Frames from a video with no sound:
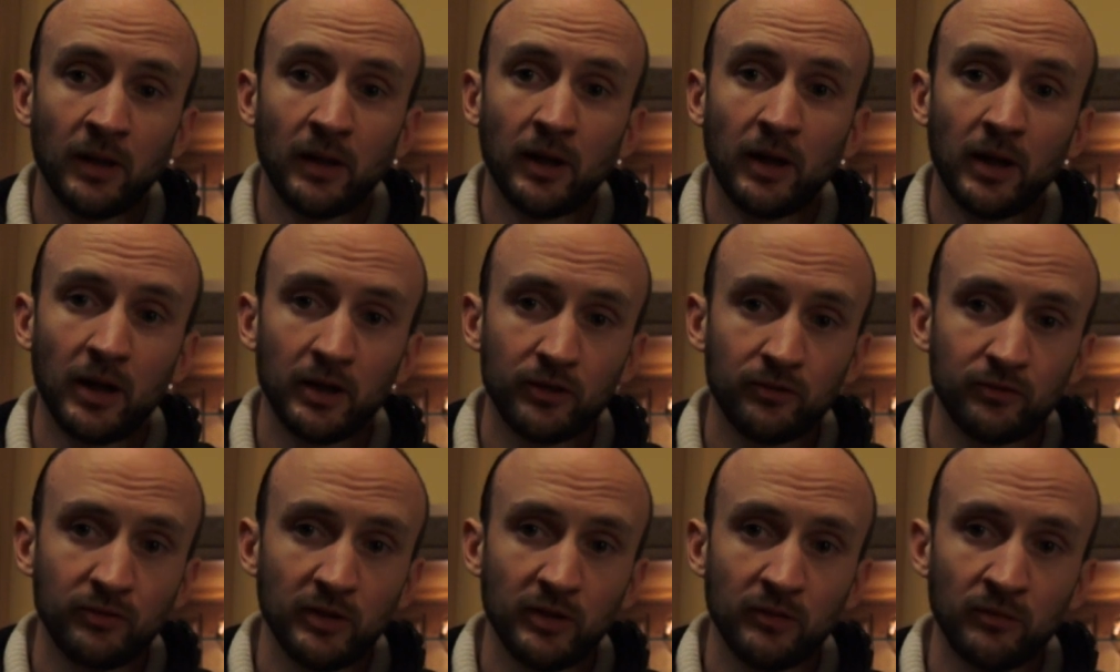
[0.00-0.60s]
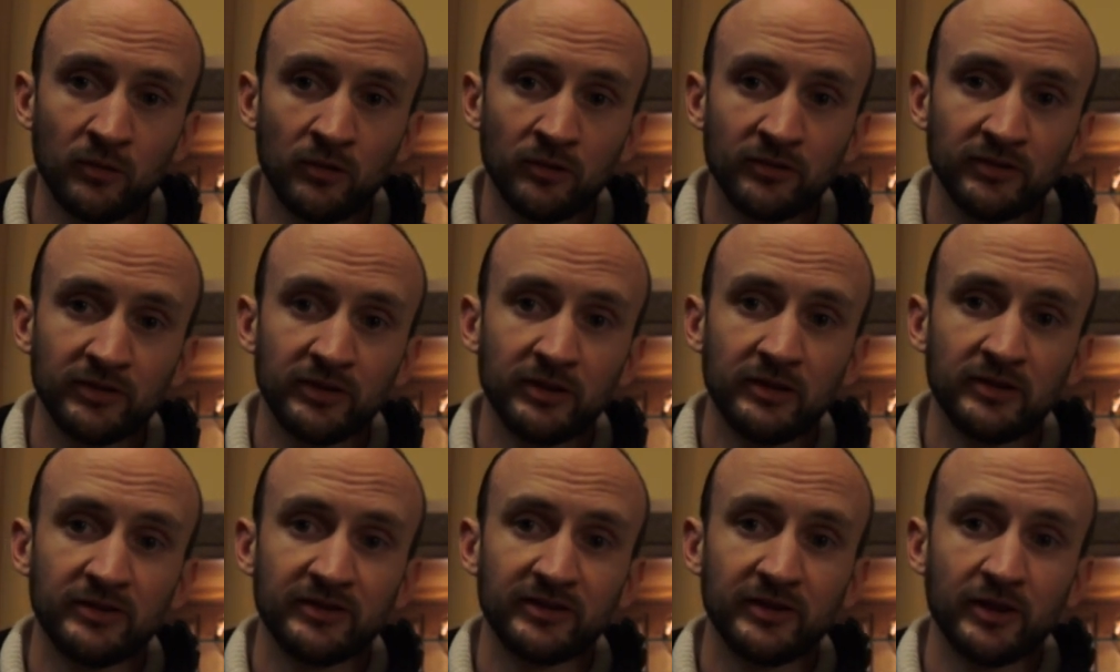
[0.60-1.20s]
Actuellement,
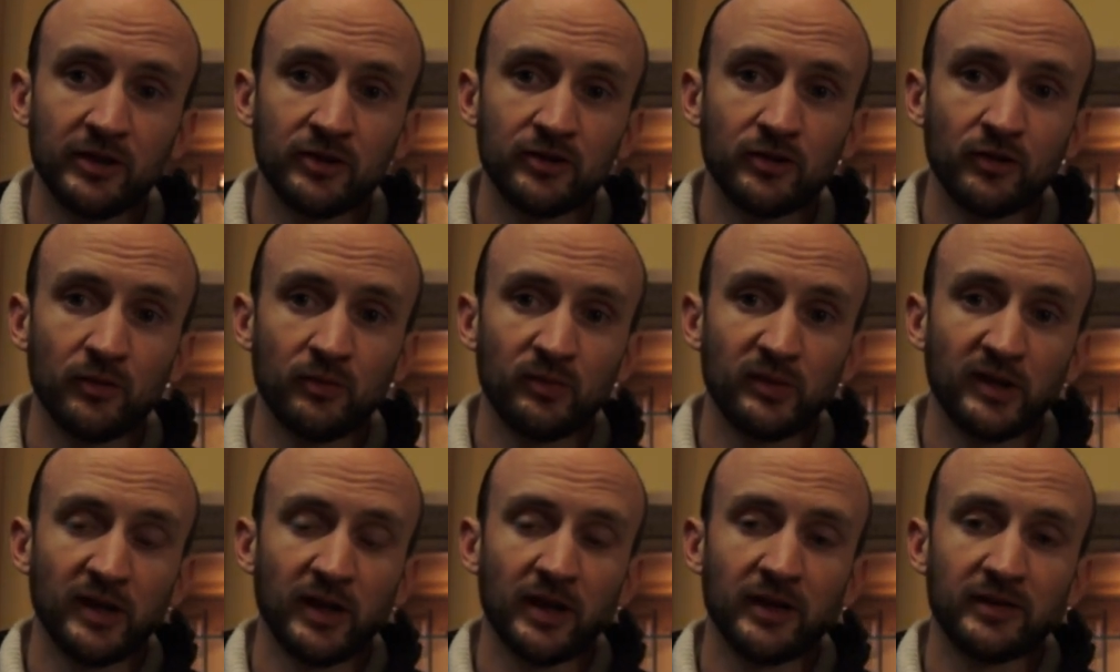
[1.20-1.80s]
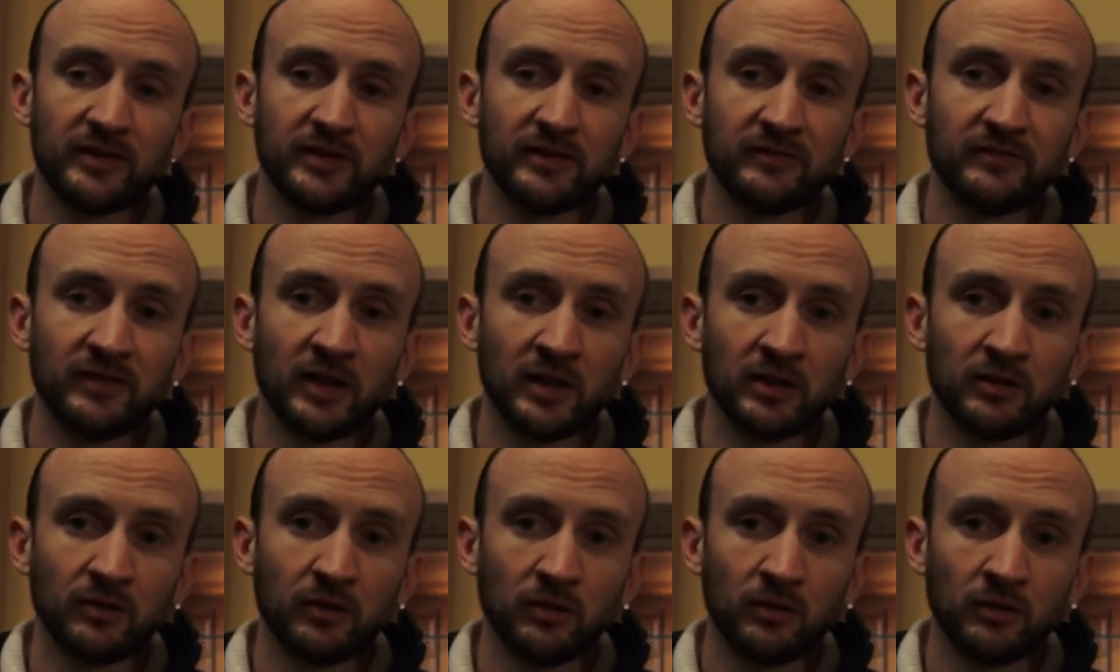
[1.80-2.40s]
si le siège de Pierre était
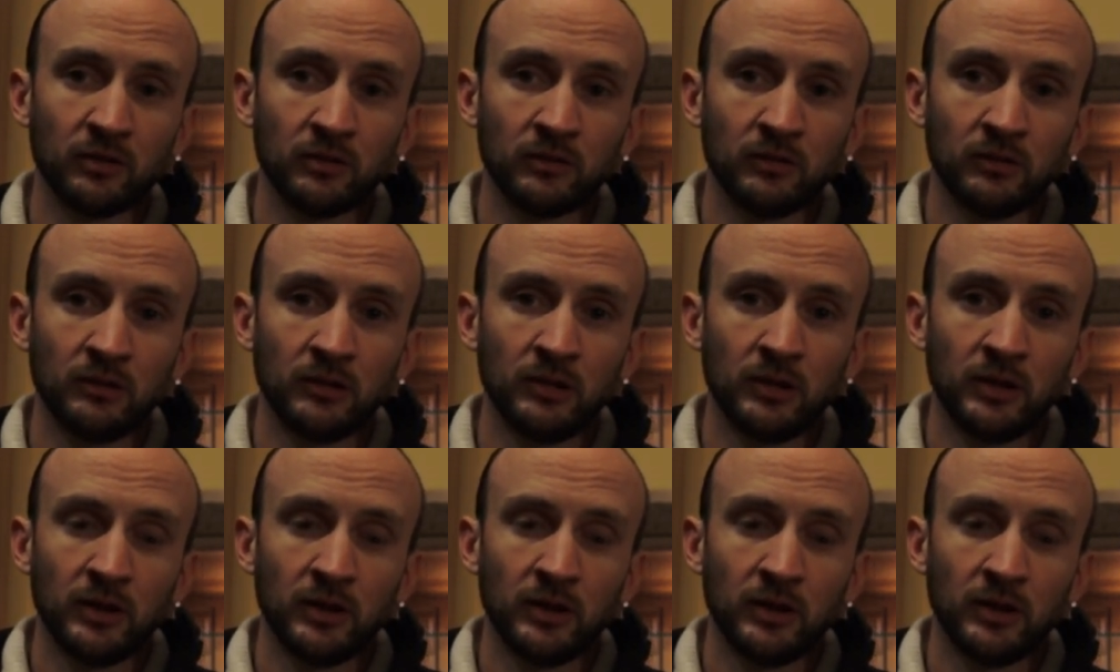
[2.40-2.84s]
vacant,